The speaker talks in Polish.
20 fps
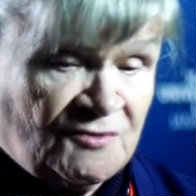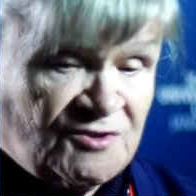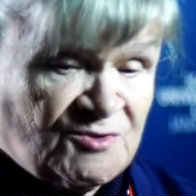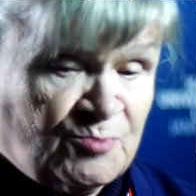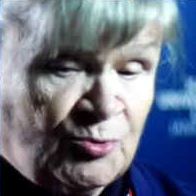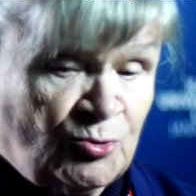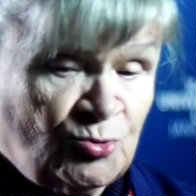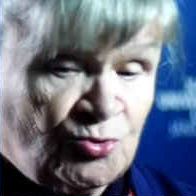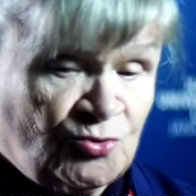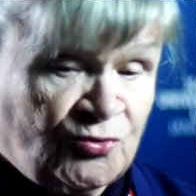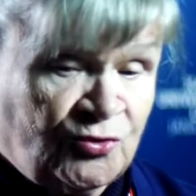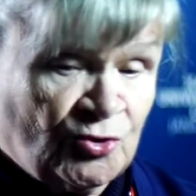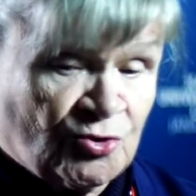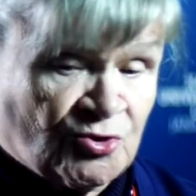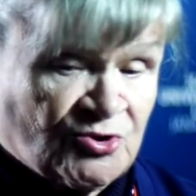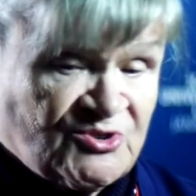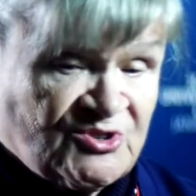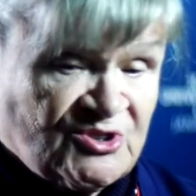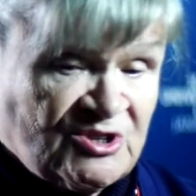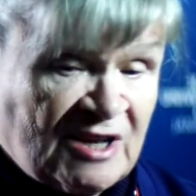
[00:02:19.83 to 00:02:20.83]

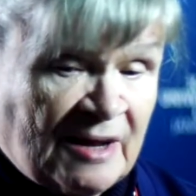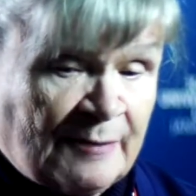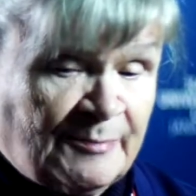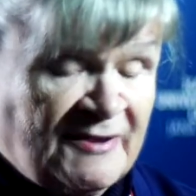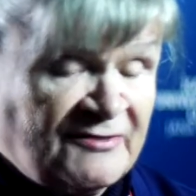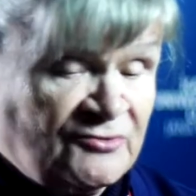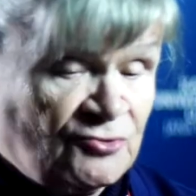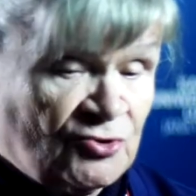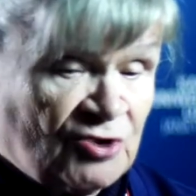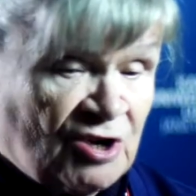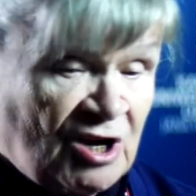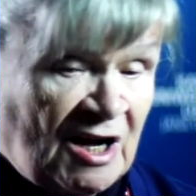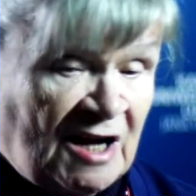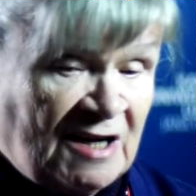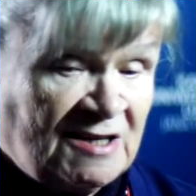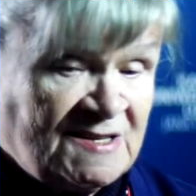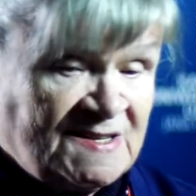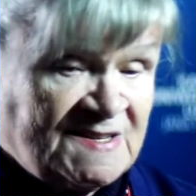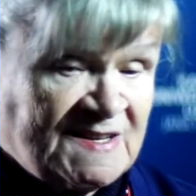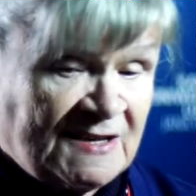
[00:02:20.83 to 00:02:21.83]
współtwórcy, na pewno
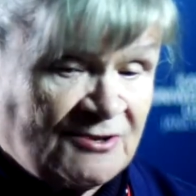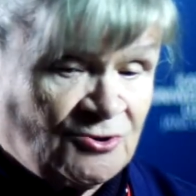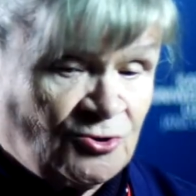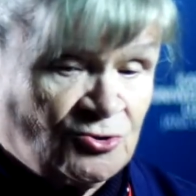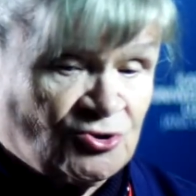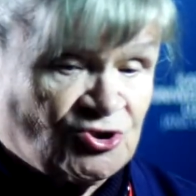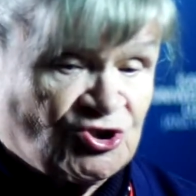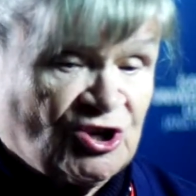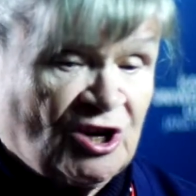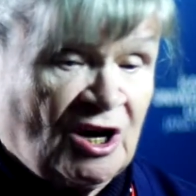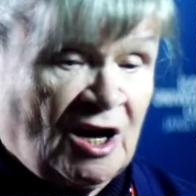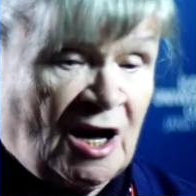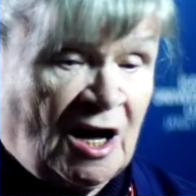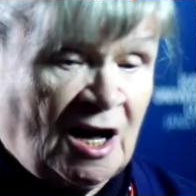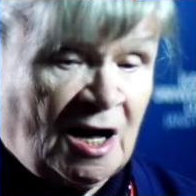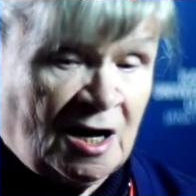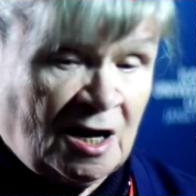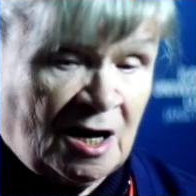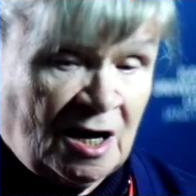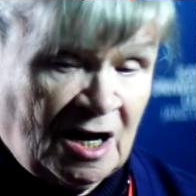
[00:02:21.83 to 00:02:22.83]
realizatorzy,
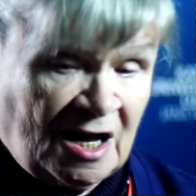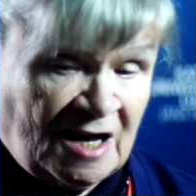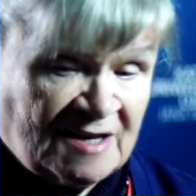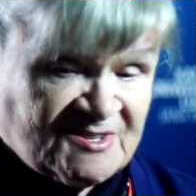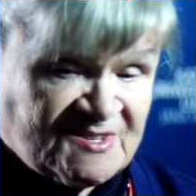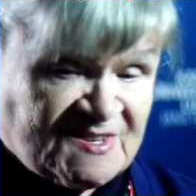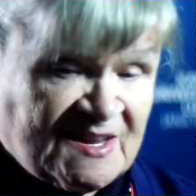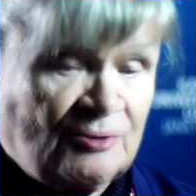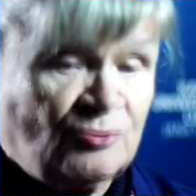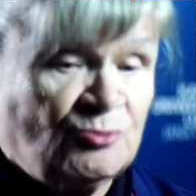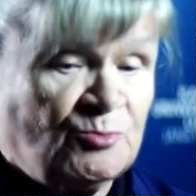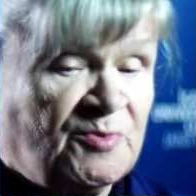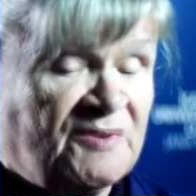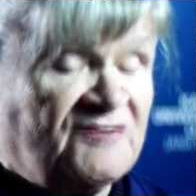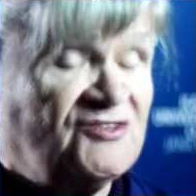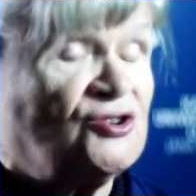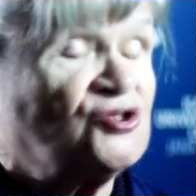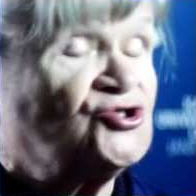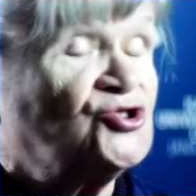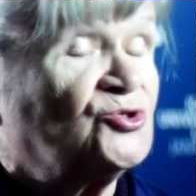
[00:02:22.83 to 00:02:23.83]
a, a z
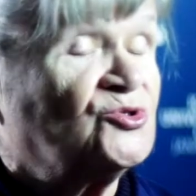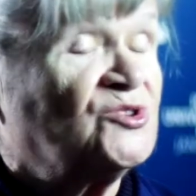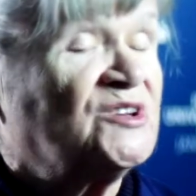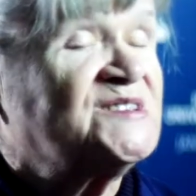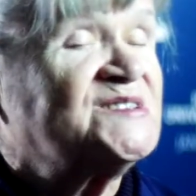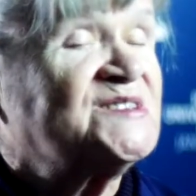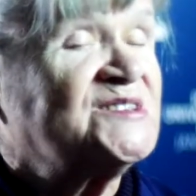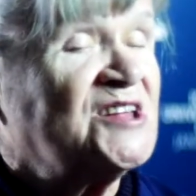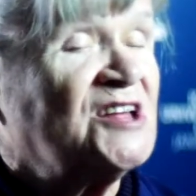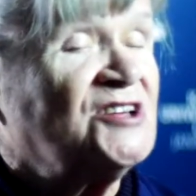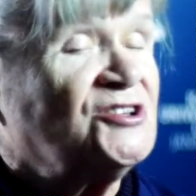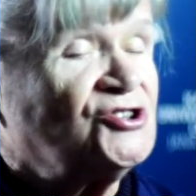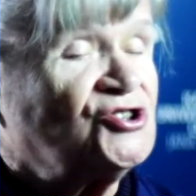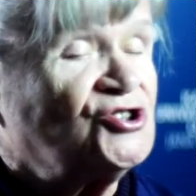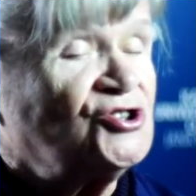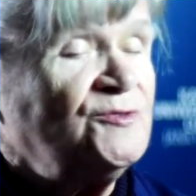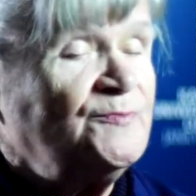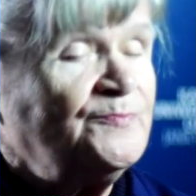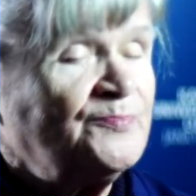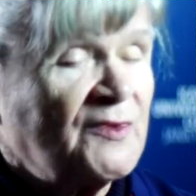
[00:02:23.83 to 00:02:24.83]
całą pewnością
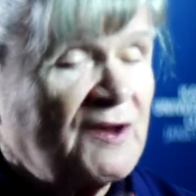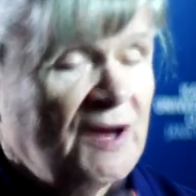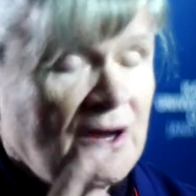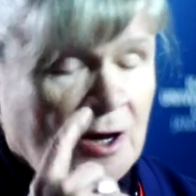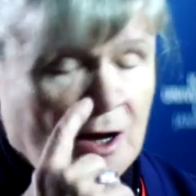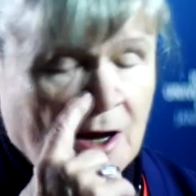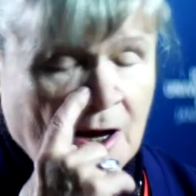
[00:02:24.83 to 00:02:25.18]
decydenci,